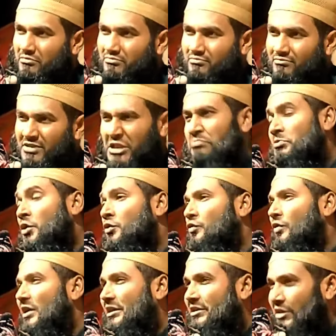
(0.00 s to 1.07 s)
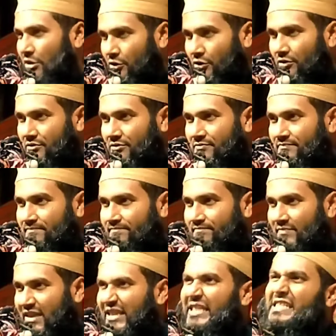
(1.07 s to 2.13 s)
দুর্বল নিম্ন কোয়ালিটির লোক
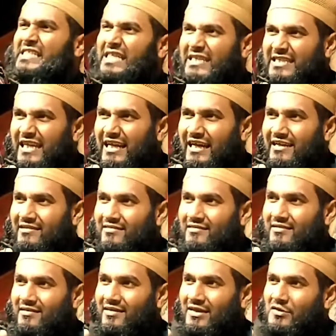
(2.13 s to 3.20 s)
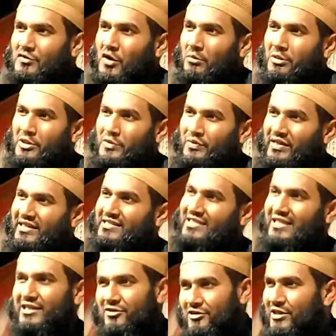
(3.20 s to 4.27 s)
রিক্সা চালায় কবর
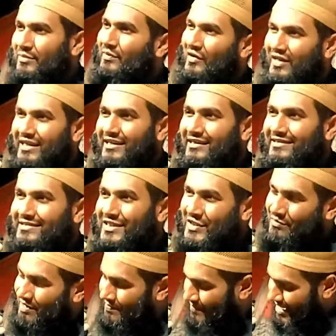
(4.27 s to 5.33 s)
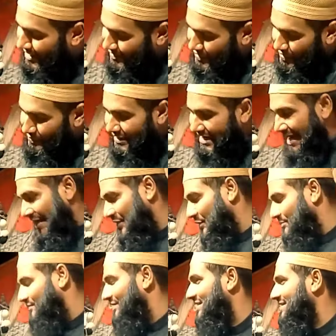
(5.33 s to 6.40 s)
খুঁড়ি এসে কথা বলে যে তোমার মায়ের কবর
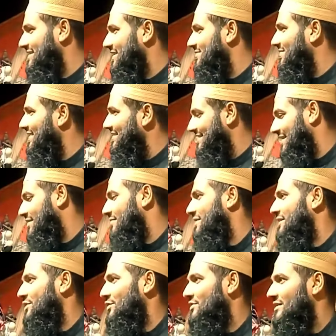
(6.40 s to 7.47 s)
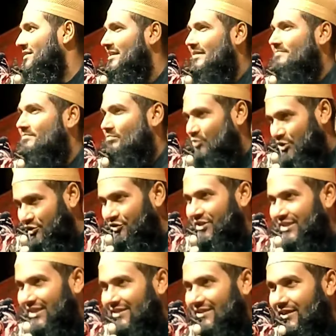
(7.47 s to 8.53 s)
একদম ফিনিশিং ভাই দাও আমাদের রোজের দাম
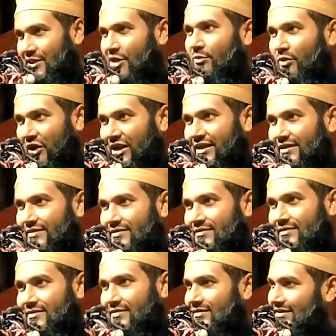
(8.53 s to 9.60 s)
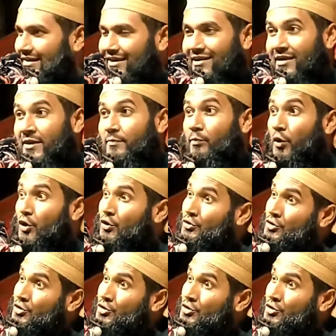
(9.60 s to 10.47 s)
মজুরিটা দিয়ে দাও বলে না